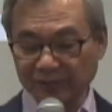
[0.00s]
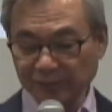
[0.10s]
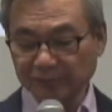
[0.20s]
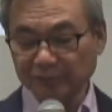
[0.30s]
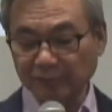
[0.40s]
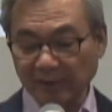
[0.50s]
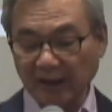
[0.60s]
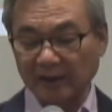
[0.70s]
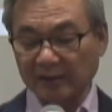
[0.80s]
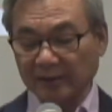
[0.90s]
ということ
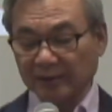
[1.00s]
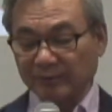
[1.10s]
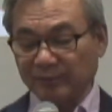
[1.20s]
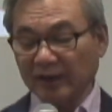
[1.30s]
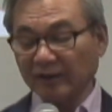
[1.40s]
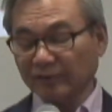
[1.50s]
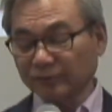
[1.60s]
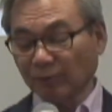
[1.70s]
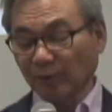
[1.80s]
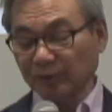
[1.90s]
は「
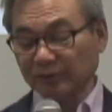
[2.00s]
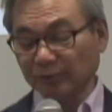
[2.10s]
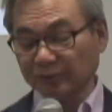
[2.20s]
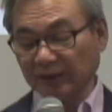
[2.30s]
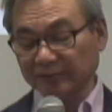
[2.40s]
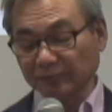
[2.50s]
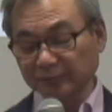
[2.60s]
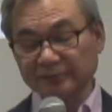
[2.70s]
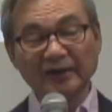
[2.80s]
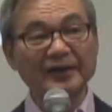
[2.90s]
都のぼりの歌」と
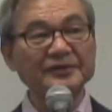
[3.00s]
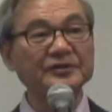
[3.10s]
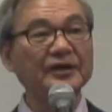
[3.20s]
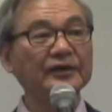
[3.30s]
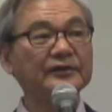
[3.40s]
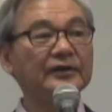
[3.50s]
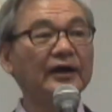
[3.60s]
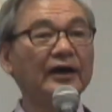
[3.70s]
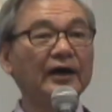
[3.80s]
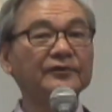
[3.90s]
いうたらし書き
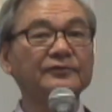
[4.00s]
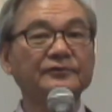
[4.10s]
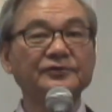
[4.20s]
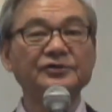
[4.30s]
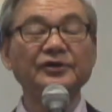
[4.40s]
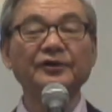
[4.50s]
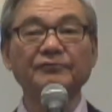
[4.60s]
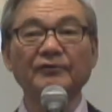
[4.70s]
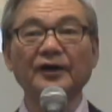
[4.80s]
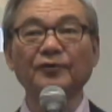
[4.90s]
がある詩
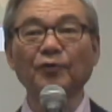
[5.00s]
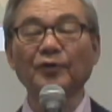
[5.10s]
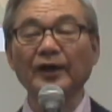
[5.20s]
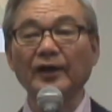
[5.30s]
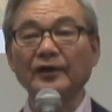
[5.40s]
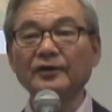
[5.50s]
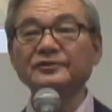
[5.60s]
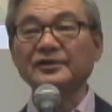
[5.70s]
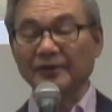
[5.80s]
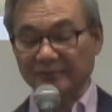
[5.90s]
篇は合計い
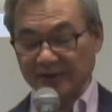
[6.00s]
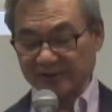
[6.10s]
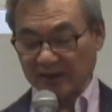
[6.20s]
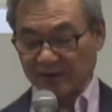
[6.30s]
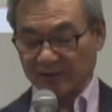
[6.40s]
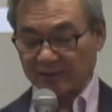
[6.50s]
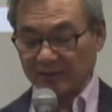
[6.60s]
くつあるんですか